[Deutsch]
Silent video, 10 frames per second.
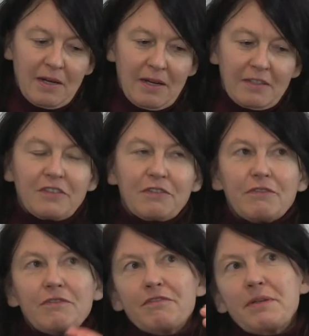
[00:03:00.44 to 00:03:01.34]
Also,
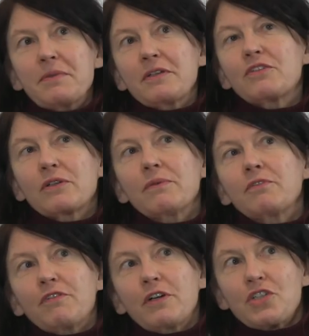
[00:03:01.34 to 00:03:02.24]
wenn man
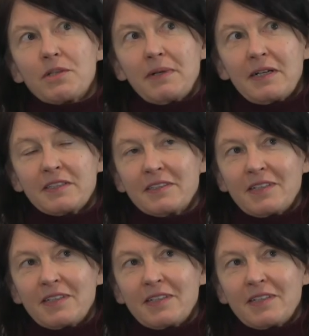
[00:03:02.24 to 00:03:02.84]
Zukunftsforschung macht,